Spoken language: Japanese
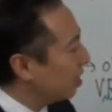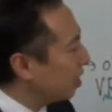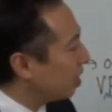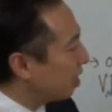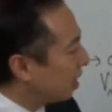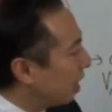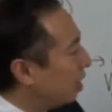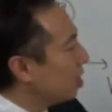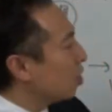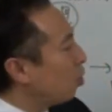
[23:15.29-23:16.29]
れていくから
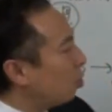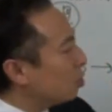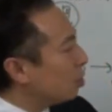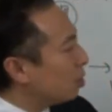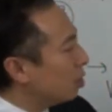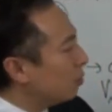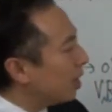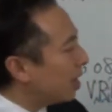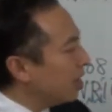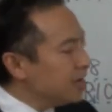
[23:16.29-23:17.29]
この
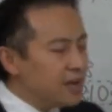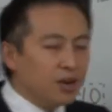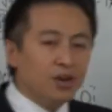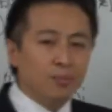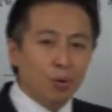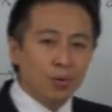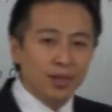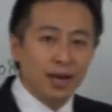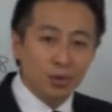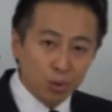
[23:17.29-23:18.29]
分かりにくい問
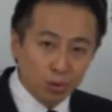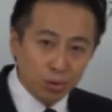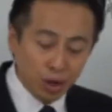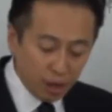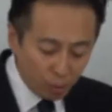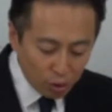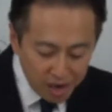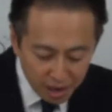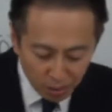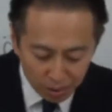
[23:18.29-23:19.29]
題を解くときにも
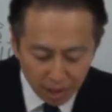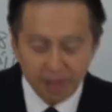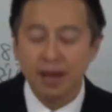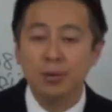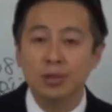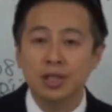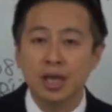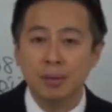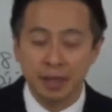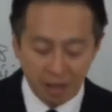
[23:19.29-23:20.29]
理論で対応してい
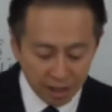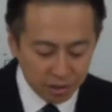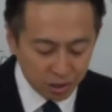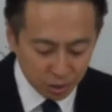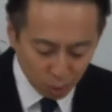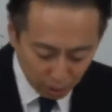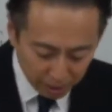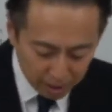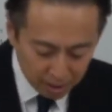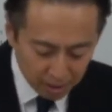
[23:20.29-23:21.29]
けば点数取れ
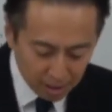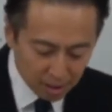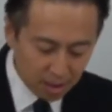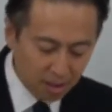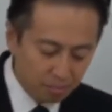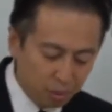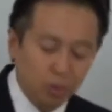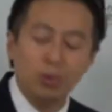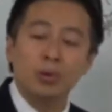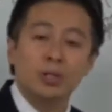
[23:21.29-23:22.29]
ますもう
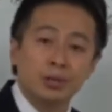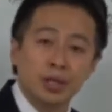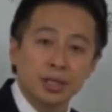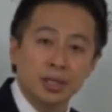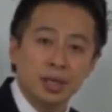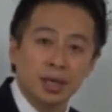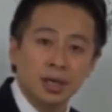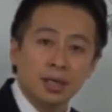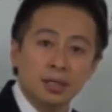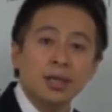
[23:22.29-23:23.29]
そのロジックです
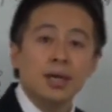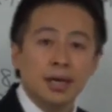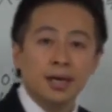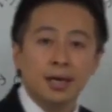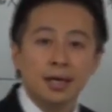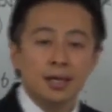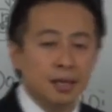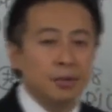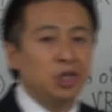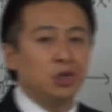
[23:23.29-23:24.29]
だから
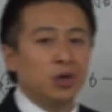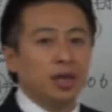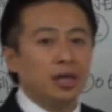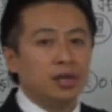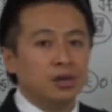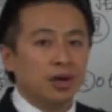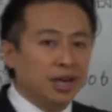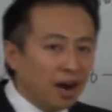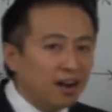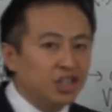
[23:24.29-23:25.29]
TBC 受験研究会
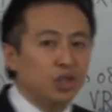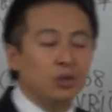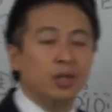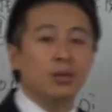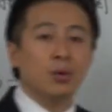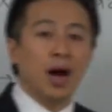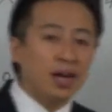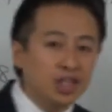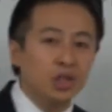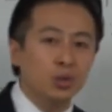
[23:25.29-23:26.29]
で80点とか
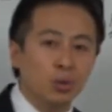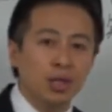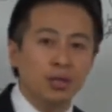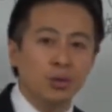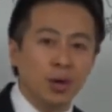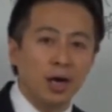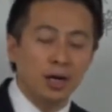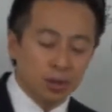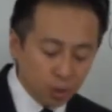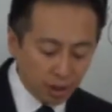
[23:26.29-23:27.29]
85点とか
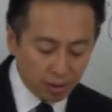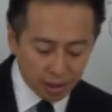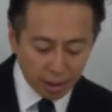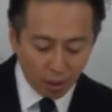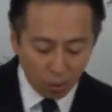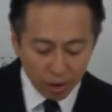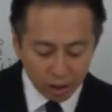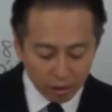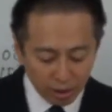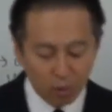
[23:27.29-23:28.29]
取ってる方が多いっ
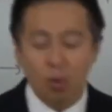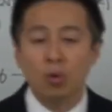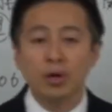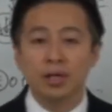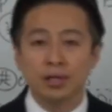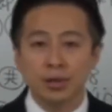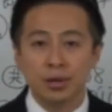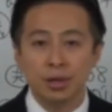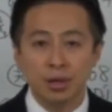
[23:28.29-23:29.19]
ていうのはここなんですよ。